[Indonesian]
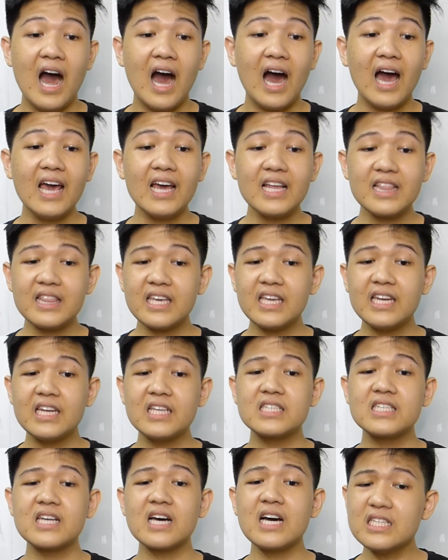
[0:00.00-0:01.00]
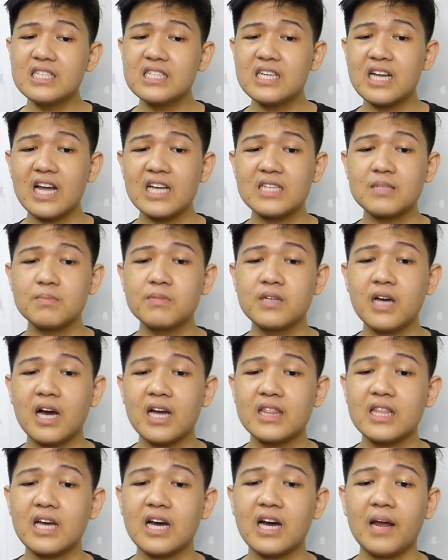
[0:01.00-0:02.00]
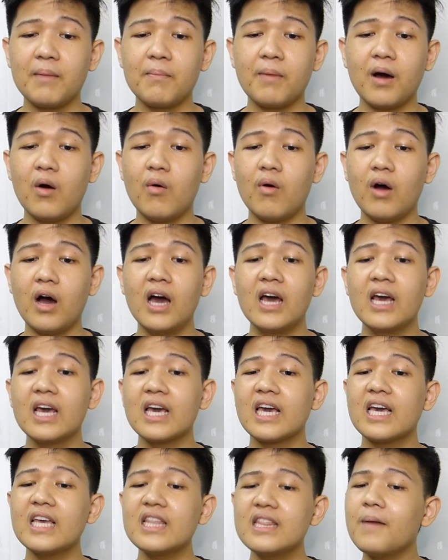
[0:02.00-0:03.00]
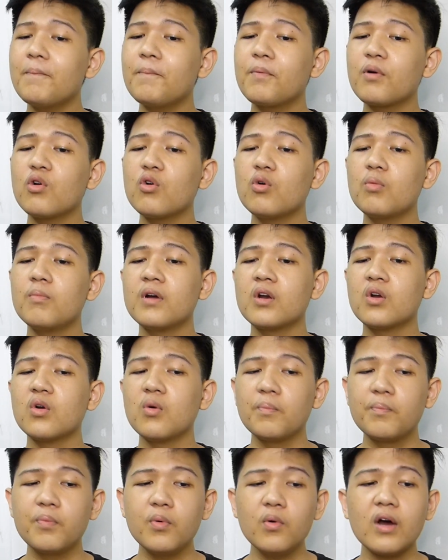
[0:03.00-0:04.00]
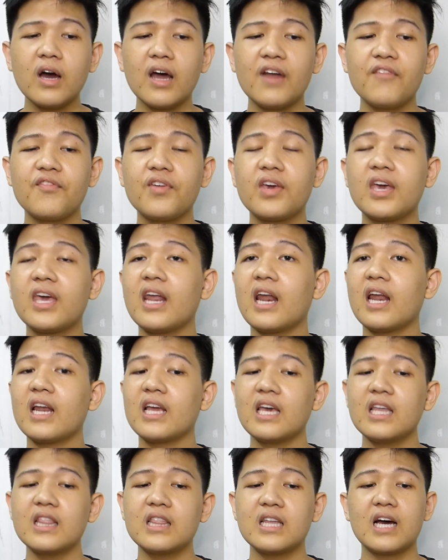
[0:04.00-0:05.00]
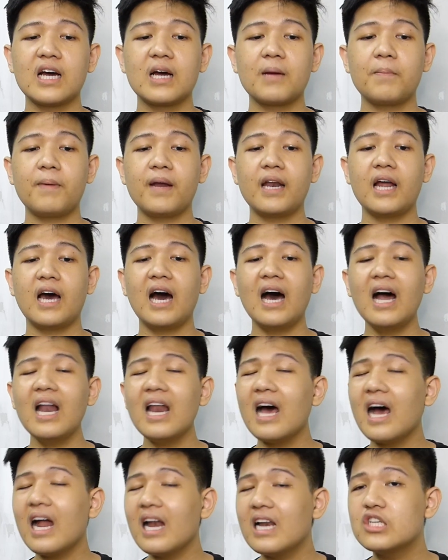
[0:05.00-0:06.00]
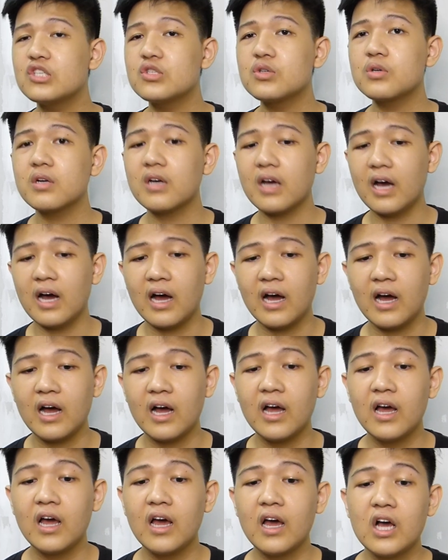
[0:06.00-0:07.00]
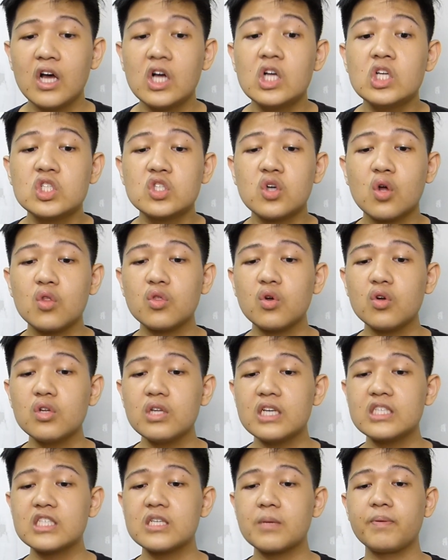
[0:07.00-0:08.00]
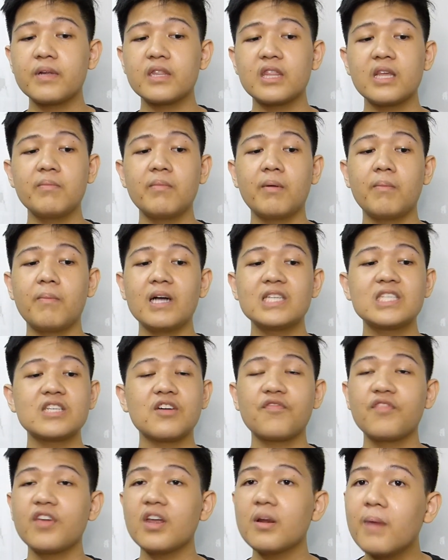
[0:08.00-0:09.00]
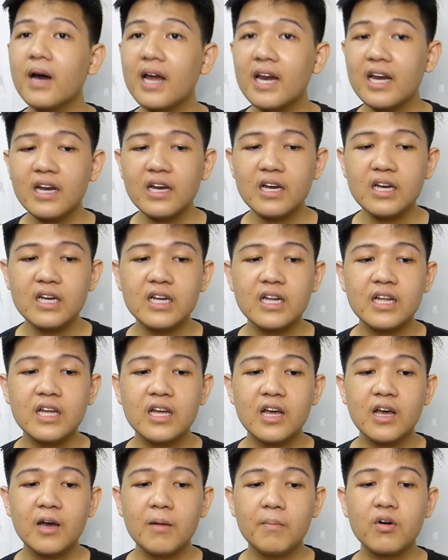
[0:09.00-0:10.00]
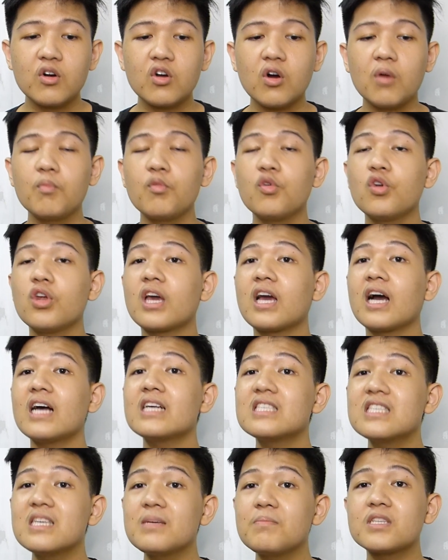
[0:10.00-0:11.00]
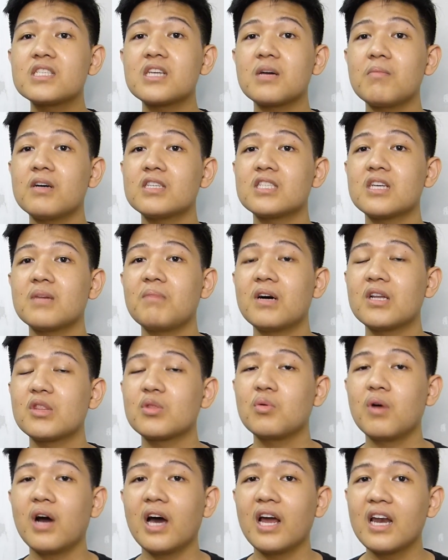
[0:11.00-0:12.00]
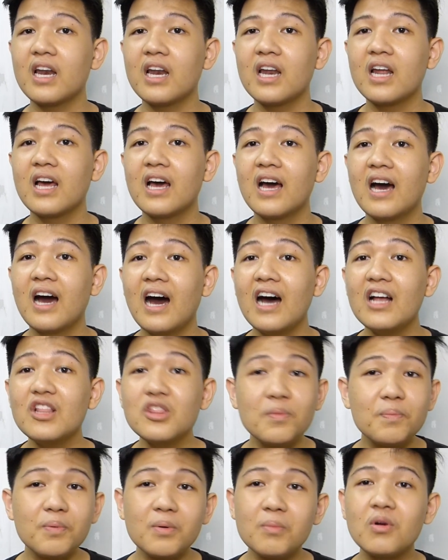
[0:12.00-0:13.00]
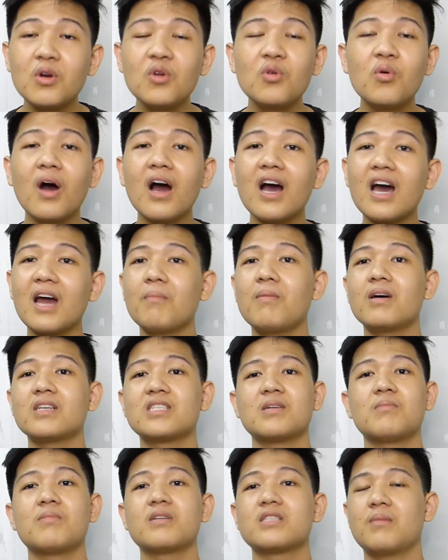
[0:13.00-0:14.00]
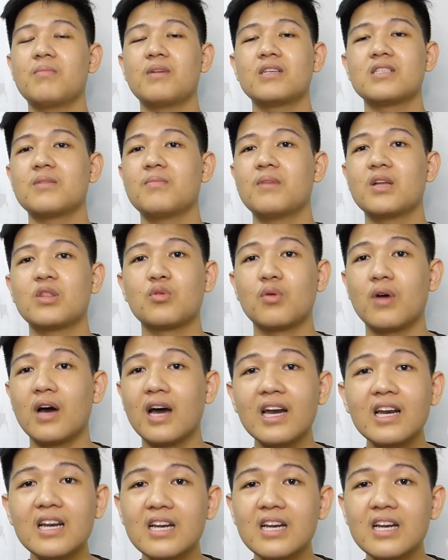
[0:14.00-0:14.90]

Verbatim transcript: Ayat ini sangat jelas mengatakan bahwa kita perlu menumpukan pikiran kita kepada hal-hal di surga. Contohnya seperti membaca firman, berkomunikasi bersama-sama Tuhan, ataupun meluangkan masa bersama-sama Tuhan,